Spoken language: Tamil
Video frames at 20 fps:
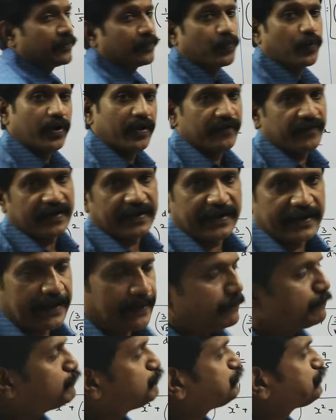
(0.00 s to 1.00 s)
அதை போட
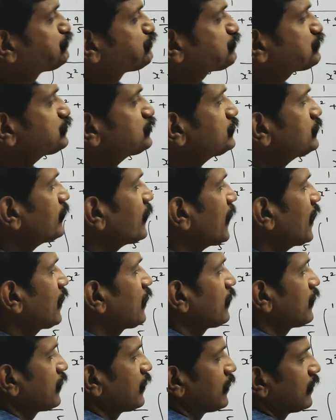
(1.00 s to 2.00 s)
வேண்டாம்
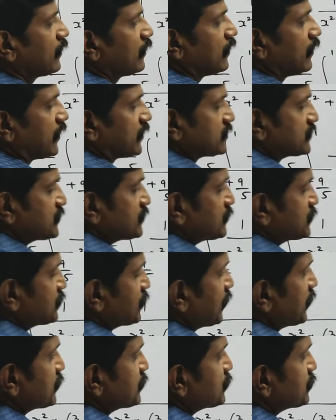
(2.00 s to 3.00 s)
நெக்ஸ்ட்
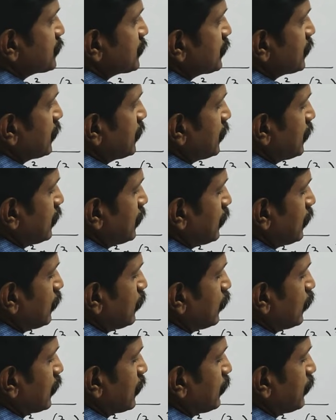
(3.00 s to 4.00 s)
ஸ்டேஜ்
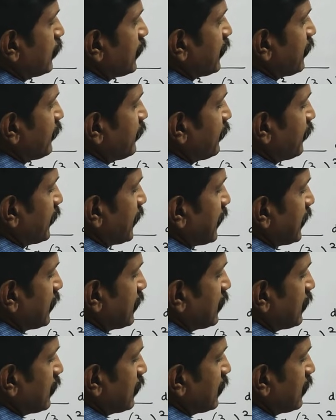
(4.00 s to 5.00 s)
ஒன் பை ஃபைவ்
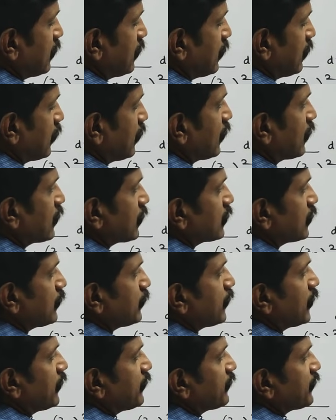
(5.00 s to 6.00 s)

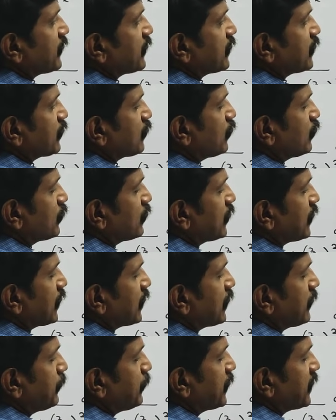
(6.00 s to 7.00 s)
லாகிருதம் ஆஃப் இதை
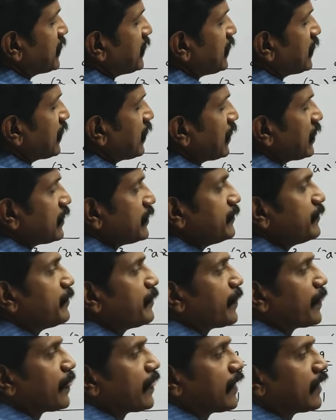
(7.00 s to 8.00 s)
கூட்டினீங்கன்னா பதினாலு
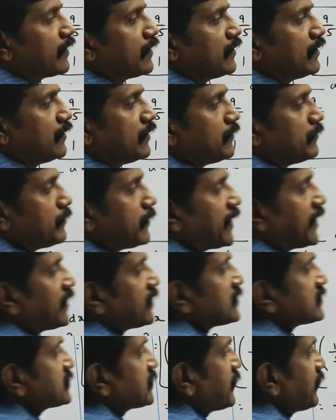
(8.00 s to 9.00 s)

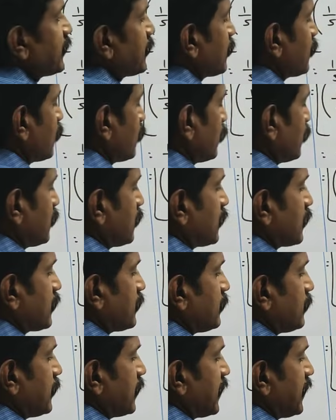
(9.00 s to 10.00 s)
மைனஸ் இவனையும் கூட்டினு
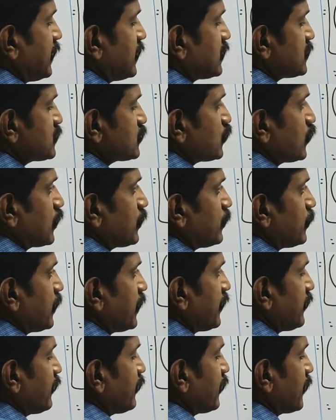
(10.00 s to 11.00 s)
வந்துடுங்க மைனஸ் ஒன்
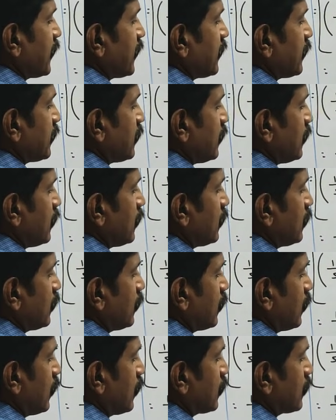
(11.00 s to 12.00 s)
பை ஃபைவ்
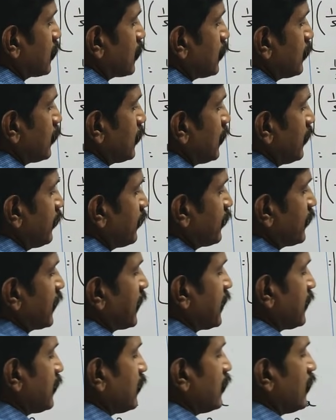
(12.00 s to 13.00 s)
லாகிருதம் ஆஃப்
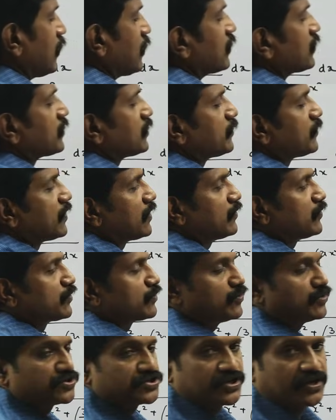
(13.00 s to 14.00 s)
நைன் லாகிருதம்லாம்
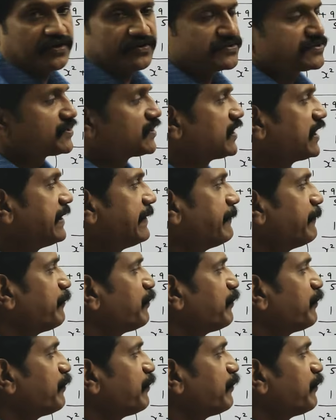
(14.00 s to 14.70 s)
ஒரு கோஷ்டியாக வச்சுங்க